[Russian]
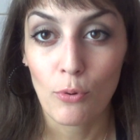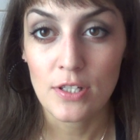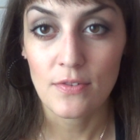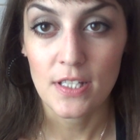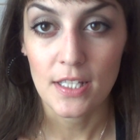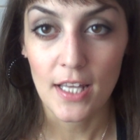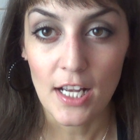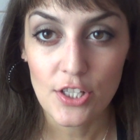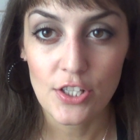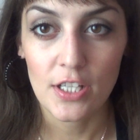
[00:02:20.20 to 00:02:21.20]
пользоваться и
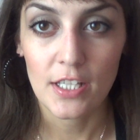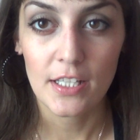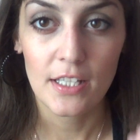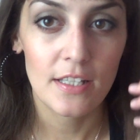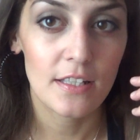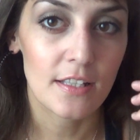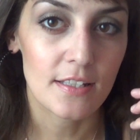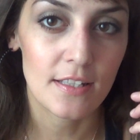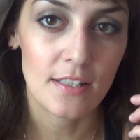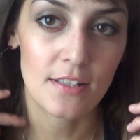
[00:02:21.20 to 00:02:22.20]
дальше и, так
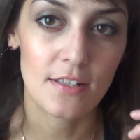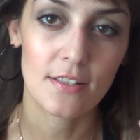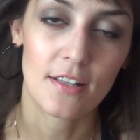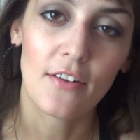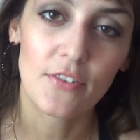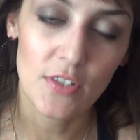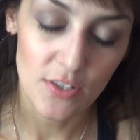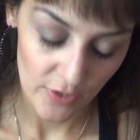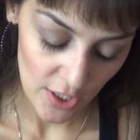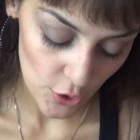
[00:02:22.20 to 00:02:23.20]
сказать, сравнивать
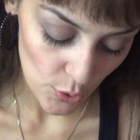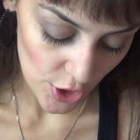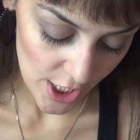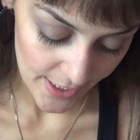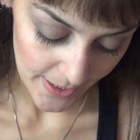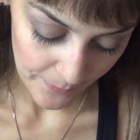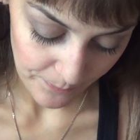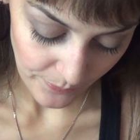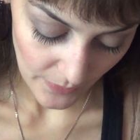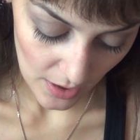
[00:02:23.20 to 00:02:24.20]
свои ощущения.
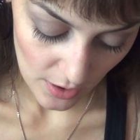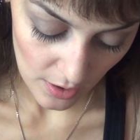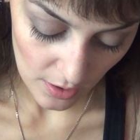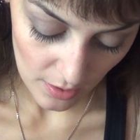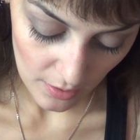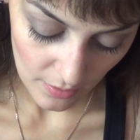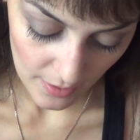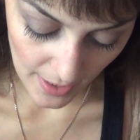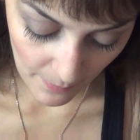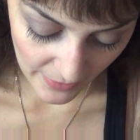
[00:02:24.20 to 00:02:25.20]
А,
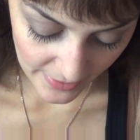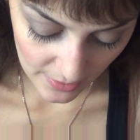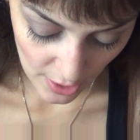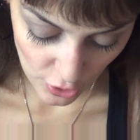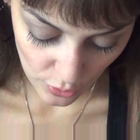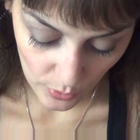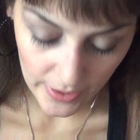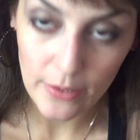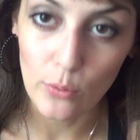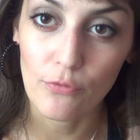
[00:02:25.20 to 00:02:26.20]
я поняла, что
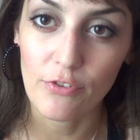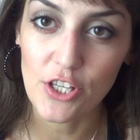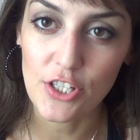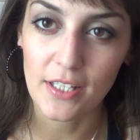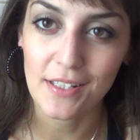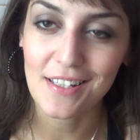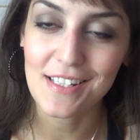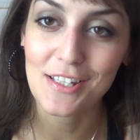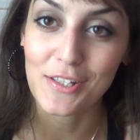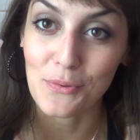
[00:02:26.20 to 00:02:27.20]
эту вещь надо
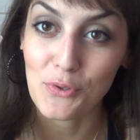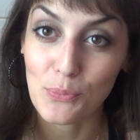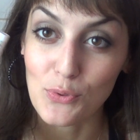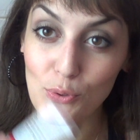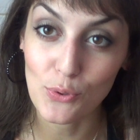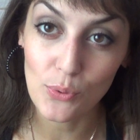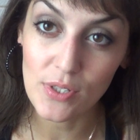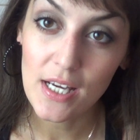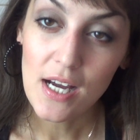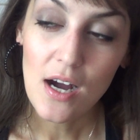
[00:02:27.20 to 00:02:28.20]
наносить совсем
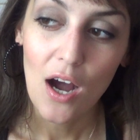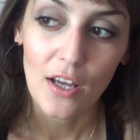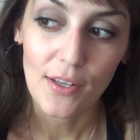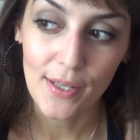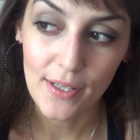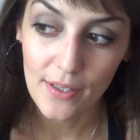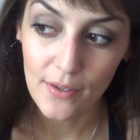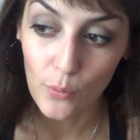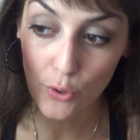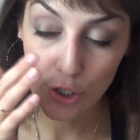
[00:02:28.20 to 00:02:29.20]
чуть-чуть,
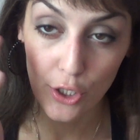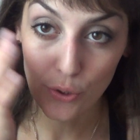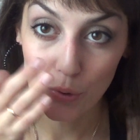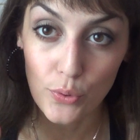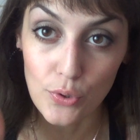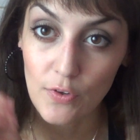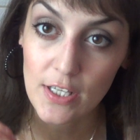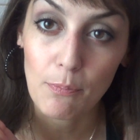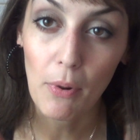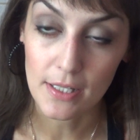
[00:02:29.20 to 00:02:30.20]
и очень хорошо
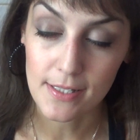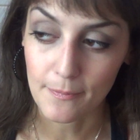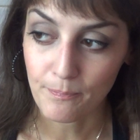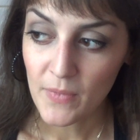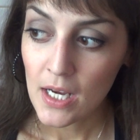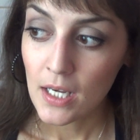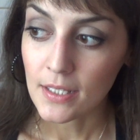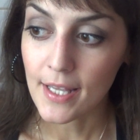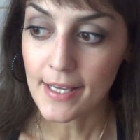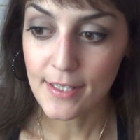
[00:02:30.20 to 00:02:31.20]
тушевать пальцем.
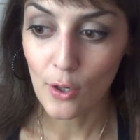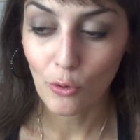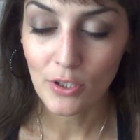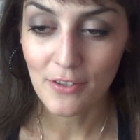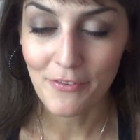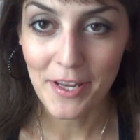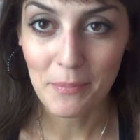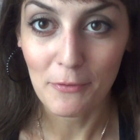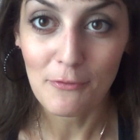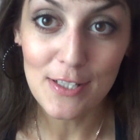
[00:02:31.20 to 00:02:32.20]
Дать какое-то
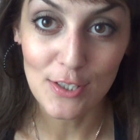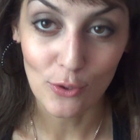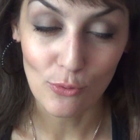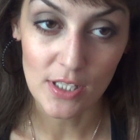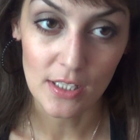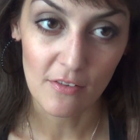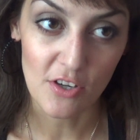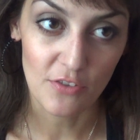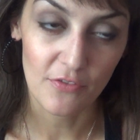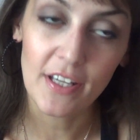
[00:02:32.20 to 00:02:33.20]
время высохнуть ей на
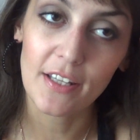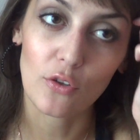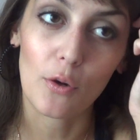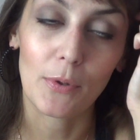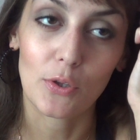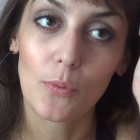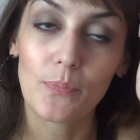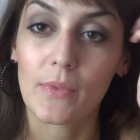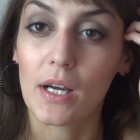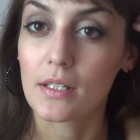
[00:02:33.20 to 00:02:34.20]
вашем веке, только
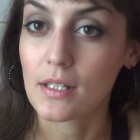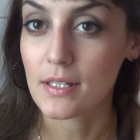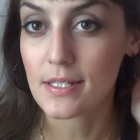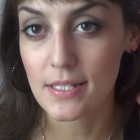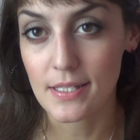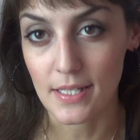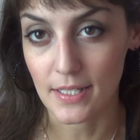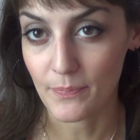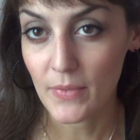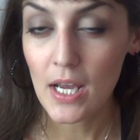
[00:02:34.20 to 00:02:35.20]
потом а, наносить
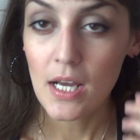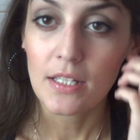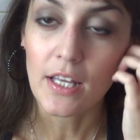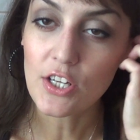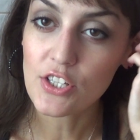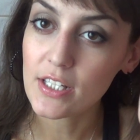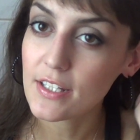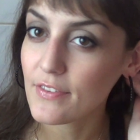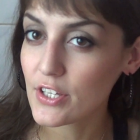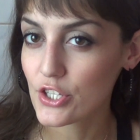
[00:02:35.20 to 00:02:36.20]
тени. Также
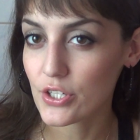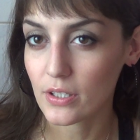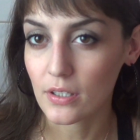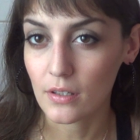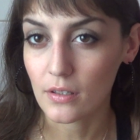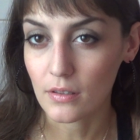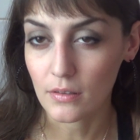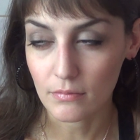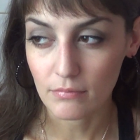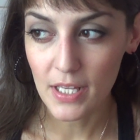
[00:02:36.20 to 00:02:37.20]
эта вещь
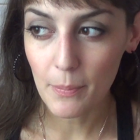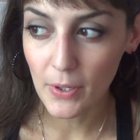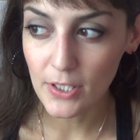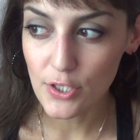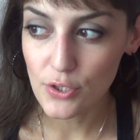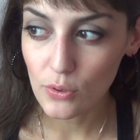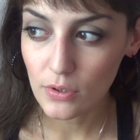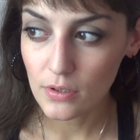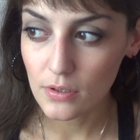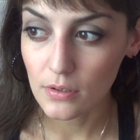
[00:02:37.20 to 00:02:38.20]
а, не
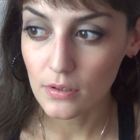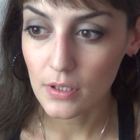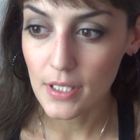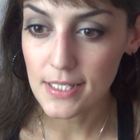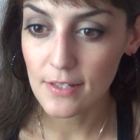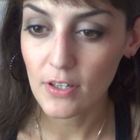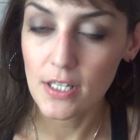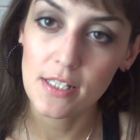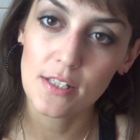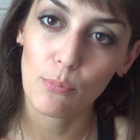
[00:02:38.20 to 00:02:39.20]
подойдет, если вы
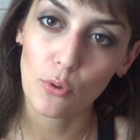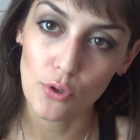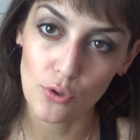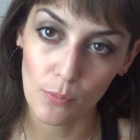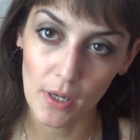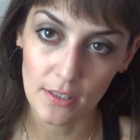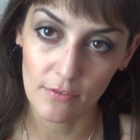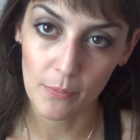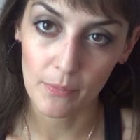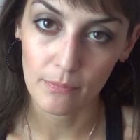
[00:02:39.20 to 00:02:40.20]
хотите полностью
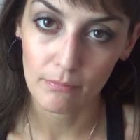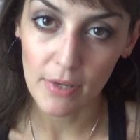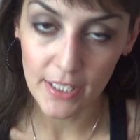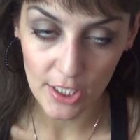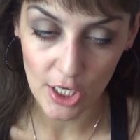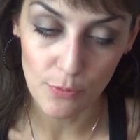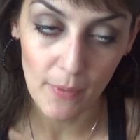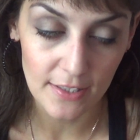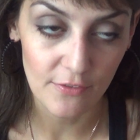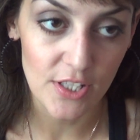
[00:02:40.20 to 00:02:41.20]
матовый макияж,
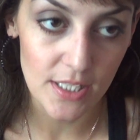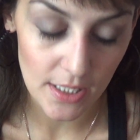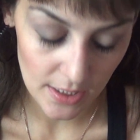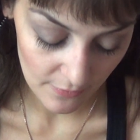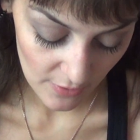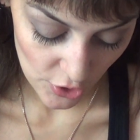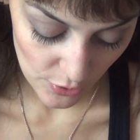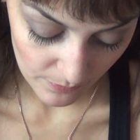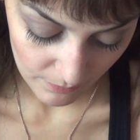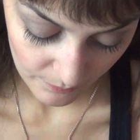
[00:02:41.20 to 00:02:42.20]
матовые тени на
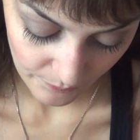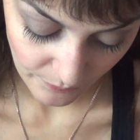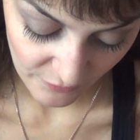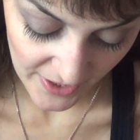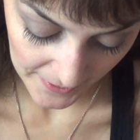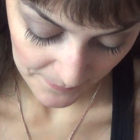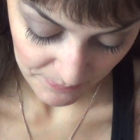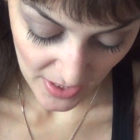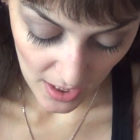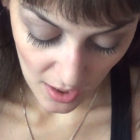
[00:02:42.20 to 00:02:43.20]
вашем веке.
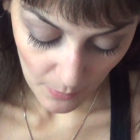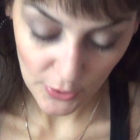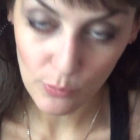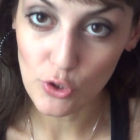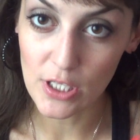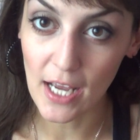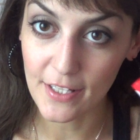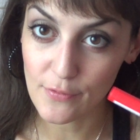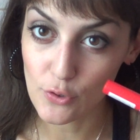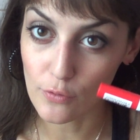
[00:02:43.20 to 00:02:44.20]
Потому что
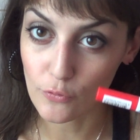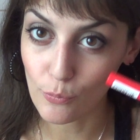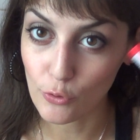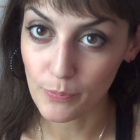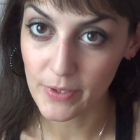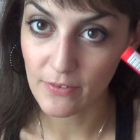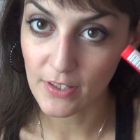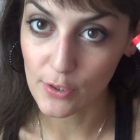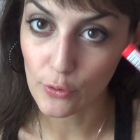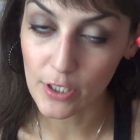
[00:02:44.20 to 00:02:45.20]
она все равно будет
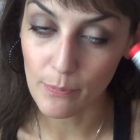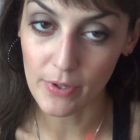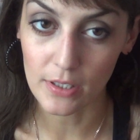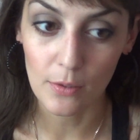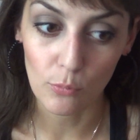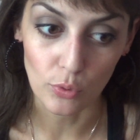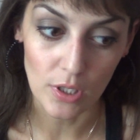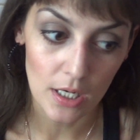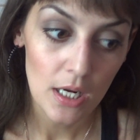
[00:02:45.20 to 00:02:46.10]
придавать легкий перламутр.